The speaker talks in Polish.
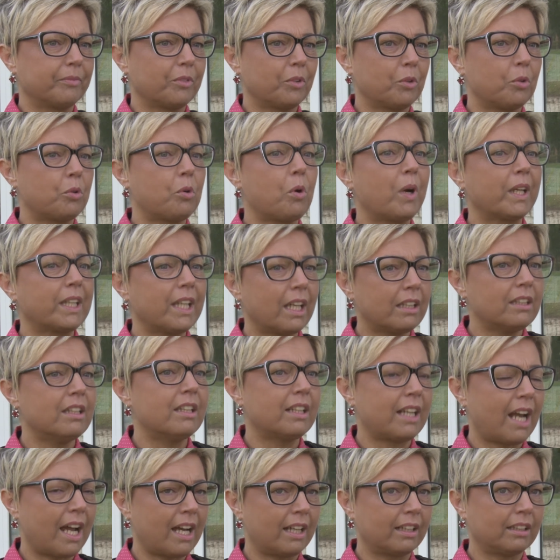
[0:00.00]

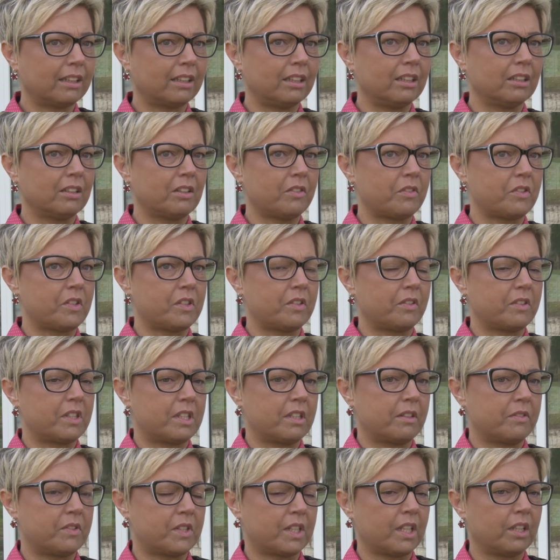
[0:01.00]
układany ranking
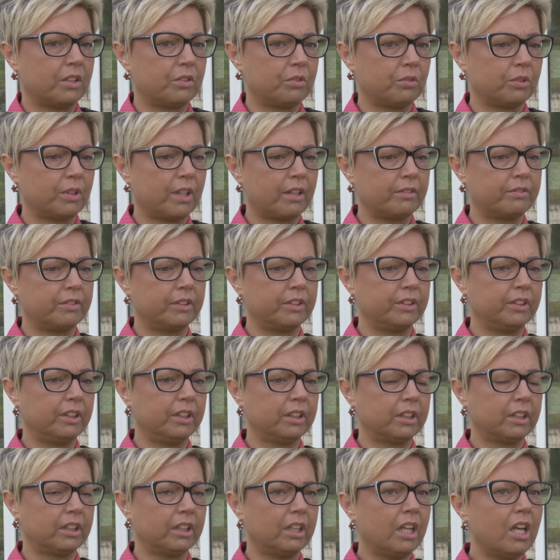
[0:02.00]
ze względu na
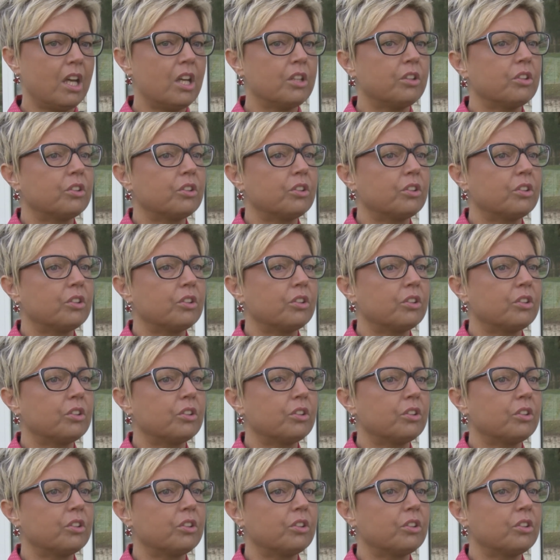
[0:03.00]
wyniki.